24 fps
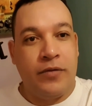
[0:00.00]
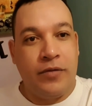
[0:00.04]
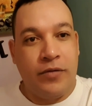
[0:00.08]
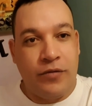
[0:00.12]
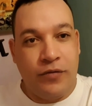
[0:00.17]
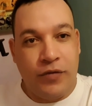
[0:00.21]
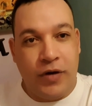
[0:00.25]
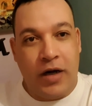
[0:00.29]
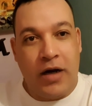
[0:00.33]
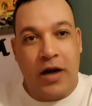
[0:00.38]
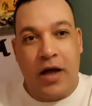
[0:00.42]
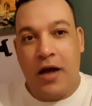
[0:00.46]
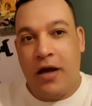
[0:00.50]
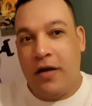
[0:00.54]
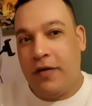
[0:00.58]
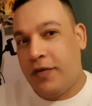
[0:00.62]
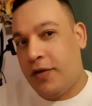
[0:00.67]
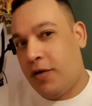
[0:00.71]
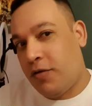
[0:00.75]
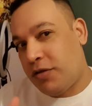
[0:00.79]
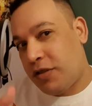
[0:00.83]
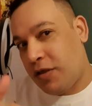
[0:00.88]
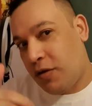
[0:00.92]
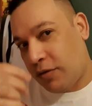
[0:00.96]
Vá lá,
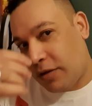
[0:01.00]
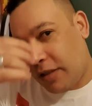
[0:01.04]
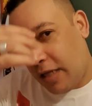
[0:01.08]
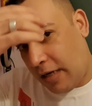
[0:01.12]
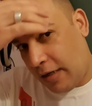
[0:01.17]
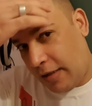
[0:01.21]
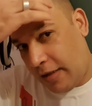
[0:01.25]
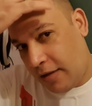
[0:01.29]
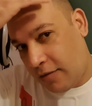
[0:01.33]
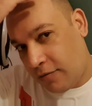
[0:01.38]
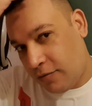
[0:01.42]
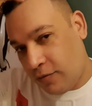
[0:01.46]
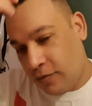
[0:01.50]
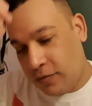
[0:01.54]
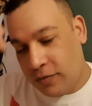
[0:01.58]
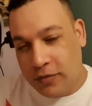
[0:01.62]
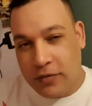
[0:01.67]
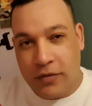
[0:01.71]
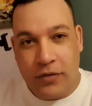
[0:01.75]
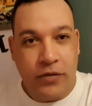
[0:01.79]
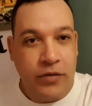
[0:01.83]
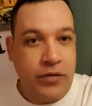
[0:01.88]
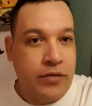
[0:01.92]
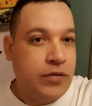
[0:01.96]
dê o seu talento,
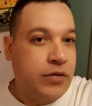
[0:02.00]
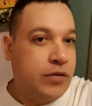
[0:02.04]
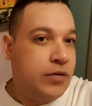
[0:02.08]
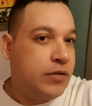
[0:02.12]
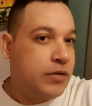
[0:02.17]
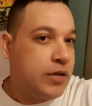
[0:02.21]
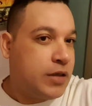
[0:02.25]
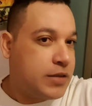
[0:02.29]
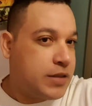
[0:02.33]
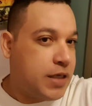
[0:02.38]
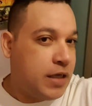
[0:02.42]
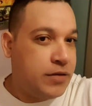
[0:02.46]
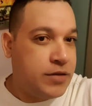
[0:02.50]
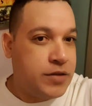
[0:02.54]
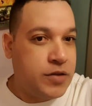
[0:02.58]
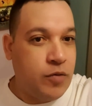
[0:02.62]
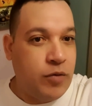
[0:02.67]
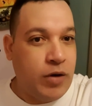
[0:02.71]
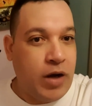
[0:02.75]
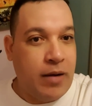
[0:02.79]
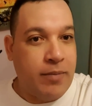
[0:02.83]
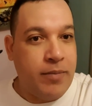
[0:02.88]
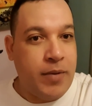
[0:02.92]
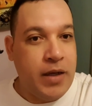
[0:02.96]
tá certo? Seu
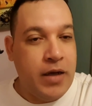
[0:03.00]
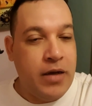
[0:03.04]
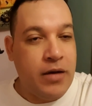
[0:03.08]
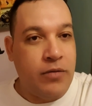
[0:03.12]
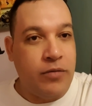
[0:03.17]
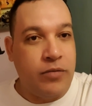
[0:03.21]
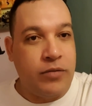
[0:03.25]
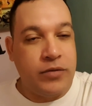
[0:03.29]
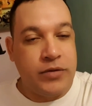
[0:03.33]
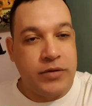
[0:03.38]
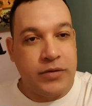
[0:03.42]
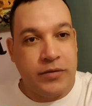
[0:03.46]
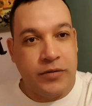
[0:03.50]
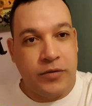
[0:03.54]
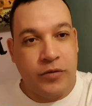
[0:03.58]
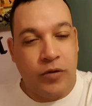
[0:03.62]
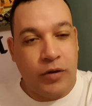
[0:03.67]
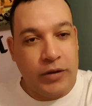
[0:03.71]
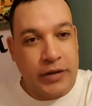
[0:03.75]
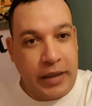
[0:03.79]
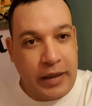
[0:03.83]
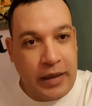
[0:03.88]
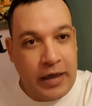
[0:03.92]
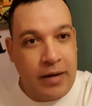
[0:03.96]
cabelo,
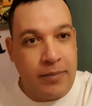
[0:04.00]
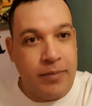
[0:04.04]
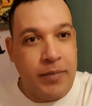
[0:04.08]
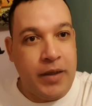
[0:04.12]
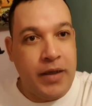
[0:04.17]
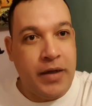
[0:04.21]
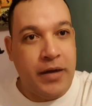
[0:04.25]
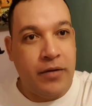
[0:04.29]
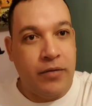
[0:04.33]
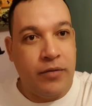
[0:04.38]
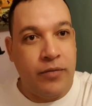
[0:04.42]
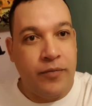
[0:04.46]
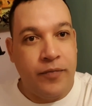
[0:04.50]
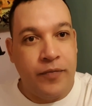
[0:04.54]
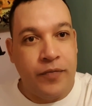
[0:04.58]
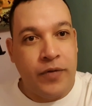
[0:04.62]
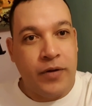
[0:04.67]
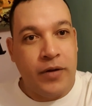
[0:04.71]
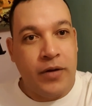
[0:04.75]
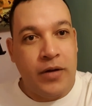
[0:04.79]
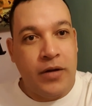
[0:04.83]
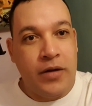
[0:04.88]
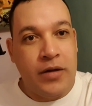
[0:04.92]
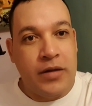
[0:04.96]
cortar cabelo,
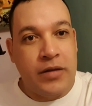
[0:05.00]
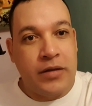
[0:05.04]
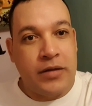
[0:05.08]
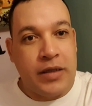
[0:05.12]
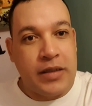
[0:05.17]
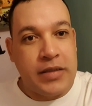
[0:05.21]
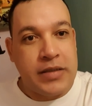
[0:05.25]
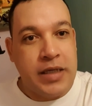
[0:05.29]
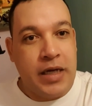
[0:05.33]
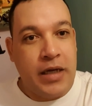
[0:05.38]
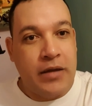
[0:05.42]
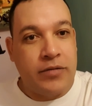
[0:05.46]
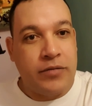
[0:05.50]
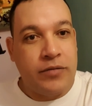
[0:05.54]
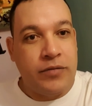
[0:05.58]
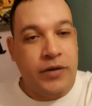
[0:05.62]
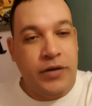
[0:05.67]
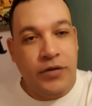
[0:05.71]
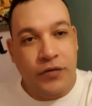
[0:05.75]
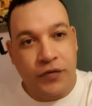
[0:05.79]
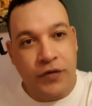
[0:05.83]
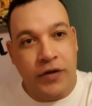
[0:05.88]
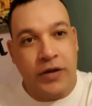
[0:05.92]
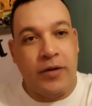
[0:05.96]
tá certo?
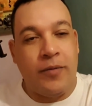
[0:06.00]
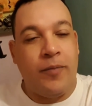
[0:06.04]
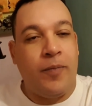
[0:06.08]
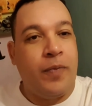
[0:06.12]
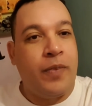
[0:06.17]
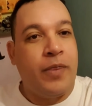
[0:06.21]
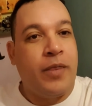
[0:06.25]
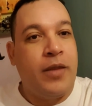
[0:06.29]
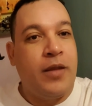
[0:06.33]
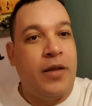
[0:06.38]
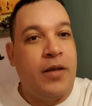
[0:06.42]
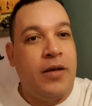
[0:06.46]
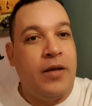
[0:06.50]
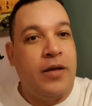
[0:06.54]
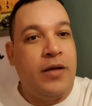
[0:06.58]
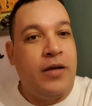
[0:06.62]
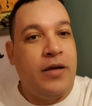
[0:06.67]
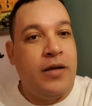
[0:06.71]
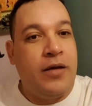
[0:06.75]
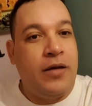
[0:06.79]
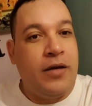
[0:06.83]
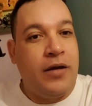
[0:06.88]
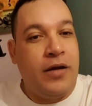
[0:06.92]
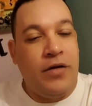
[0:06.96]
Enfim,
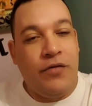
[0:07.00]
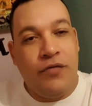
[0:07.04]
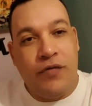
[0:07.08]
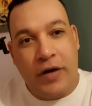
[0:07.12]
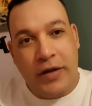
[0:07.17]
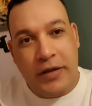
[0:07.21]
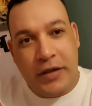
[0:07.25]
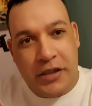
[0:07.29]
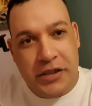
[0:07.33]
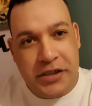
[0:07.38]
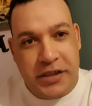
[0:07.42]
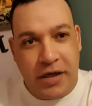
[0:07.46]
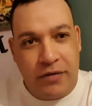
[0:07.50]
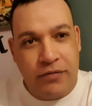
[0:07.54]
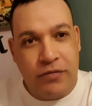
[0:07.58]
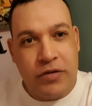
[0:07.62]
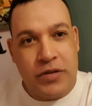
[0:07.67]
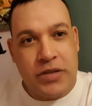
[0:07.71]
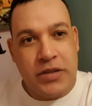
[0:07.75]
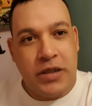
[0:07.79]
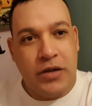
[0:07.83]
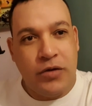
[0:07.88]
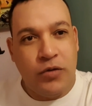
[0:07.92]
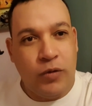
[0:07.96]
ele vai deixar
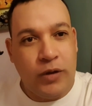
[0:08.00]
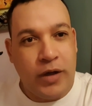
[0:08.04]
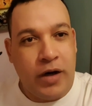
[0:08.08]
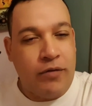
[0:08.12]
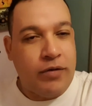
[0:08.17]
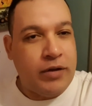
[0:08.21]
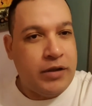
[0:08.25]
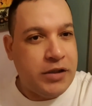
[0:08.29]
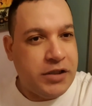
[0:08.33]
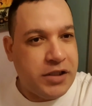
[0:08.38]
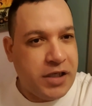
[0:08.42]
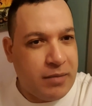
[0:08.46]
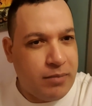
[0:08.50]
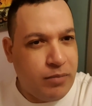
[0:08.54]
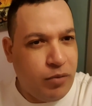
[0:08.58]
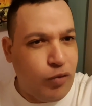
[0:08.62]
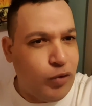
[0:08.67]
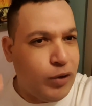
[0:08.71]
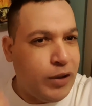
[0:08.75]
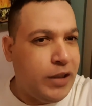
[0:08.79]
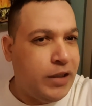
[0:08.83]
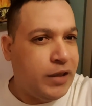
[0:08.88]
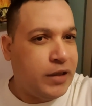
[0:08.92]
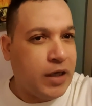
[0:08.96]
você no grau, vai deixar
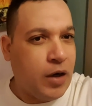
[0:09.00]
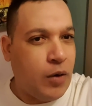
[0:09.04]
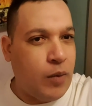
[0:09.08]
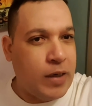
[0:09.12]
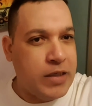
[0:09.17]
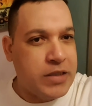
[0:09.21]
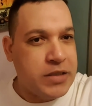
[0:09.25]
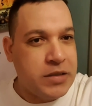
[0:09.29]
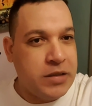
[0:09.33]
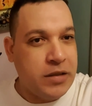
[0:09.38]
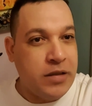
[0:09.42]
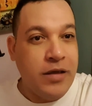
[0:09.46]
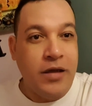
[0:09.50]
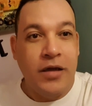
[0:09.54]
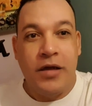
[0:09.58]
bonitão assim,